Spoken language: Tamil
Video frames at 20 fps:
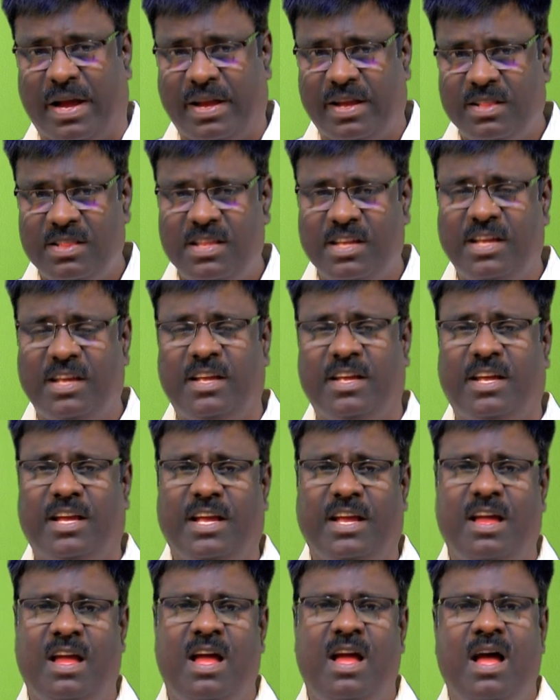பயந்து
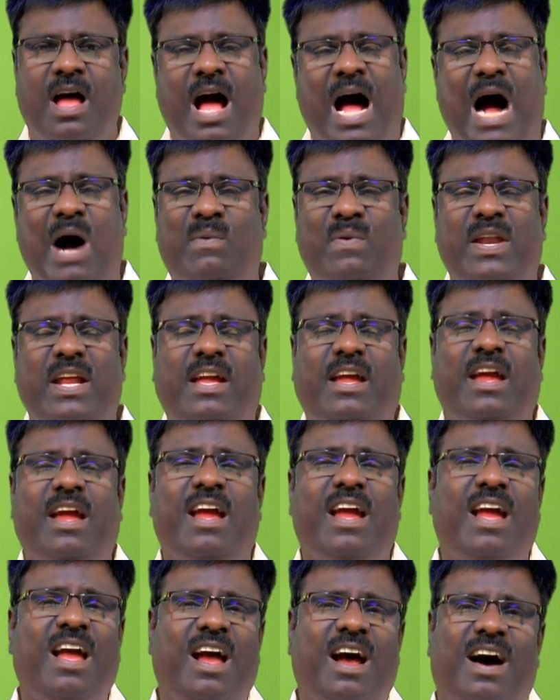அவருக்கே
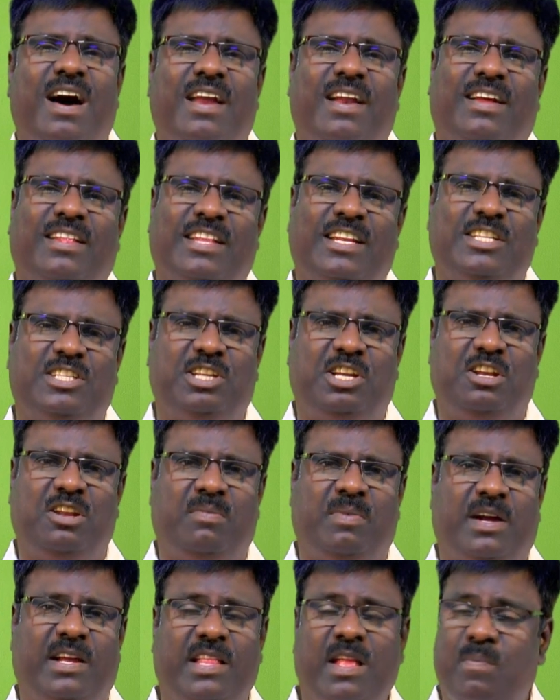ஆராதனை
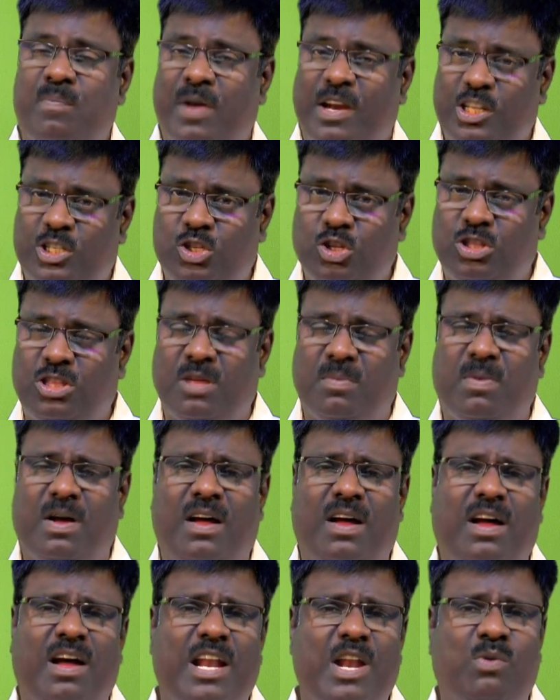செய்யணுமா இந்த
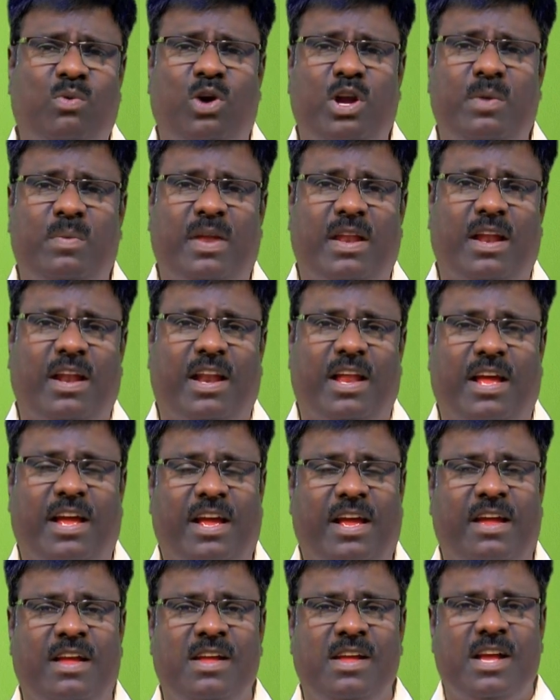பரிசுத்தமான ஓய்வினால
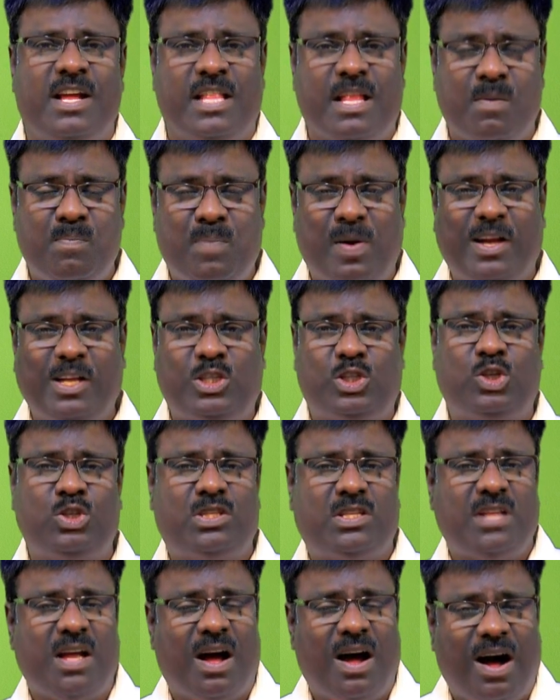இந்த
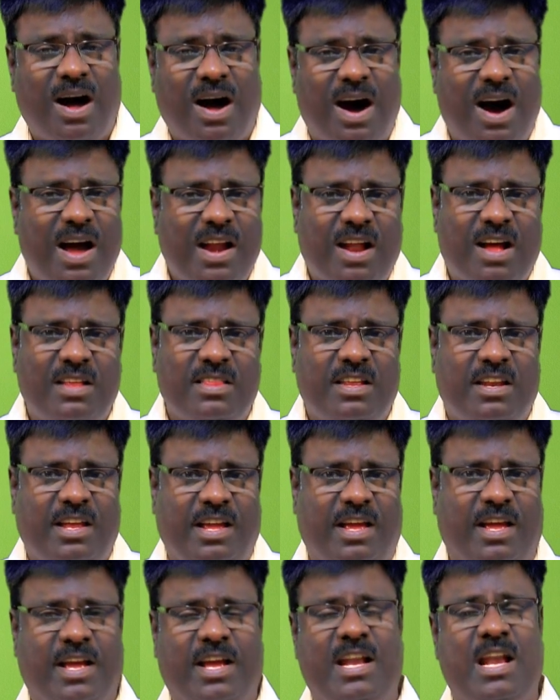பரிசுத்த
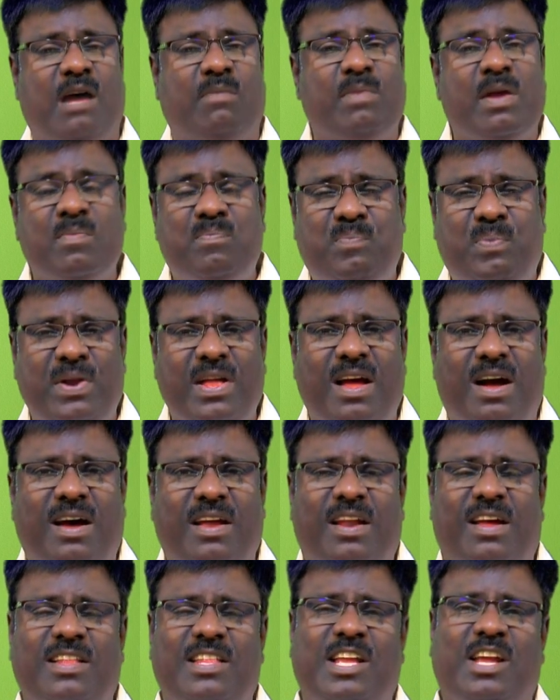ஆராதனையை நாம் எப்படி
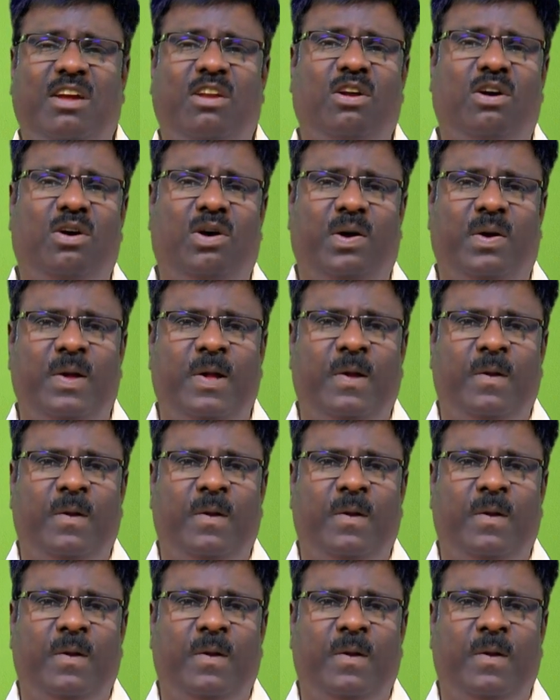ஆராதிக்கிறோம்